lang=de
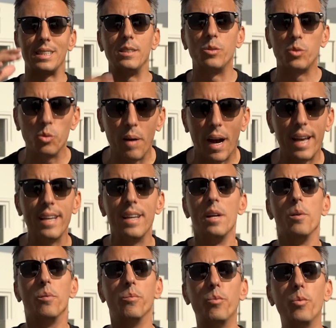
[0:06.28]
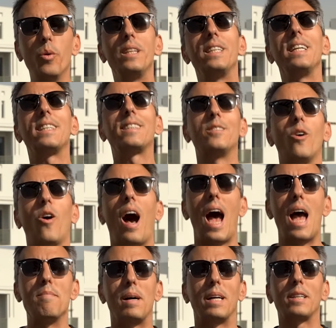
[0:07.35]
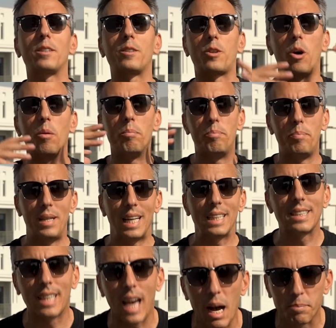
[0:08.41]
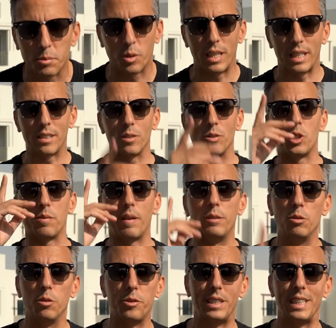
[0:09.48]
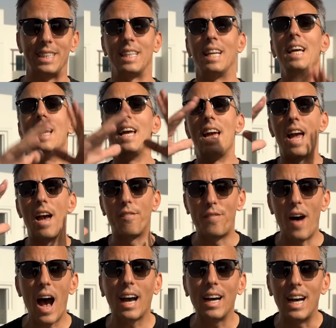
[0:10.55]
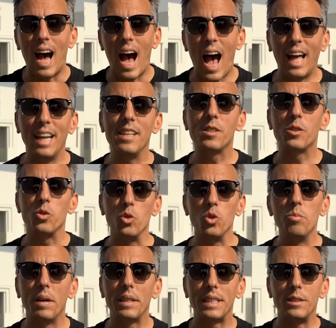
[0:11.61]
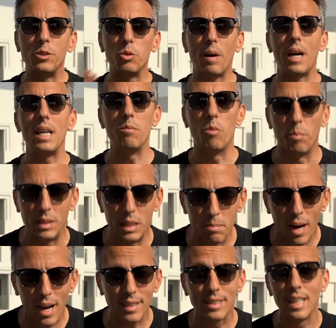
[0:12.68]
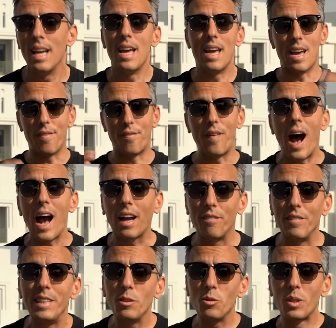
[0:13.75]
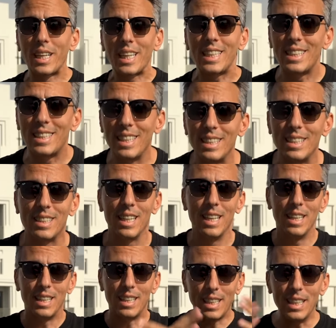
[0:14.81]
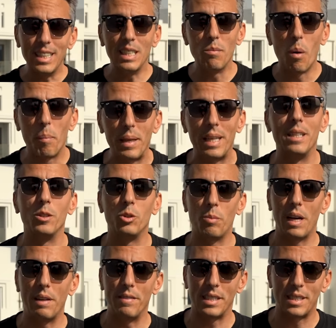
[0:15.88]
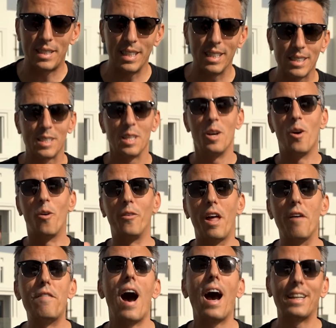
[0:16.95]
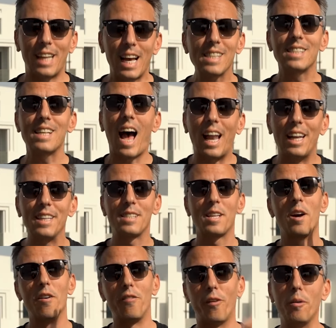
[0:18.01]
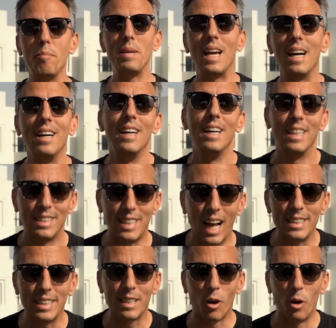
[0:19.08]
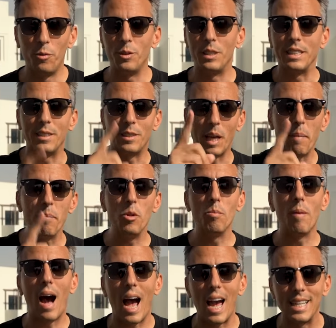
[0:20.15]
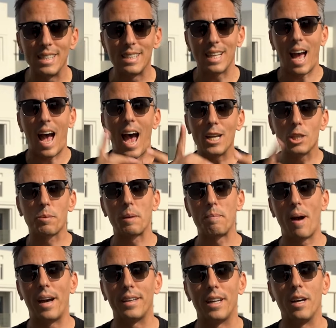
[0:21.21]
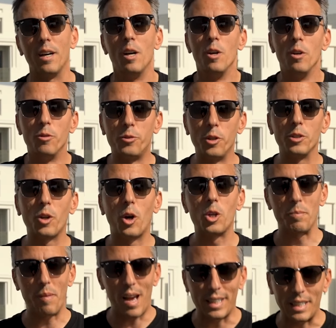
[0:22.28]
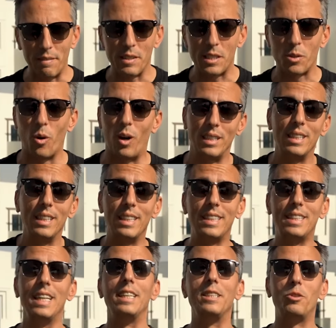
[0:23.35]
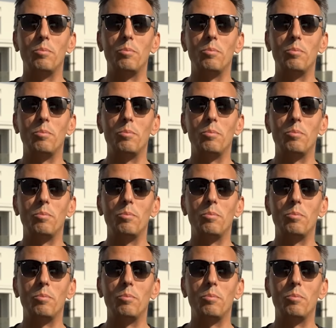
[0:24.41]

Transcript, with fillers: in Dubai wurde jetzt noch einmal komplett geupgradet und zwar nur für dich. Erfahre alles über den Dubai Immobilienmarkt, erfahre, wie du richtig in Immobilien in Dubai investierst und erfahre das alles von mir, Daniel Garofoli, dem Nummer 1 Ansprechpartner für deutschsprachige Investoren hier in